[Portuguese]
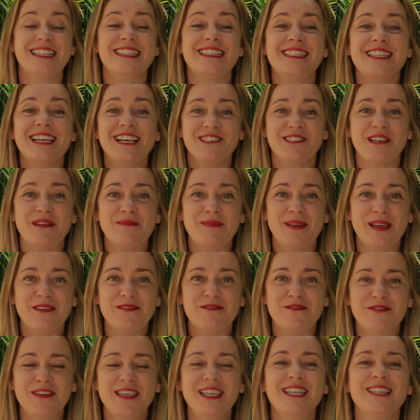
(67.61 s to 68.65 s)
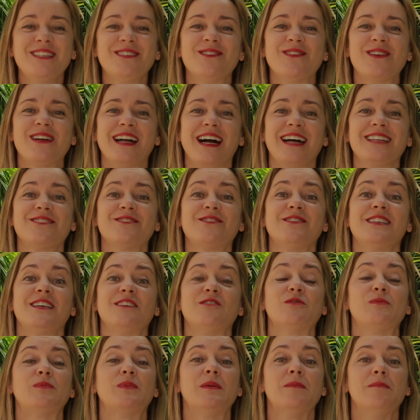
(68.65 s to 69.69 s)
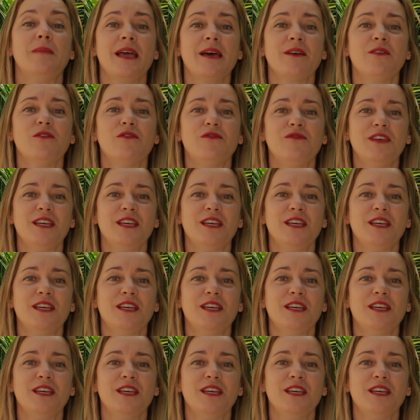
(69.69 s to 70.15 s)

Seja bem-vindo, caso seja o primeiro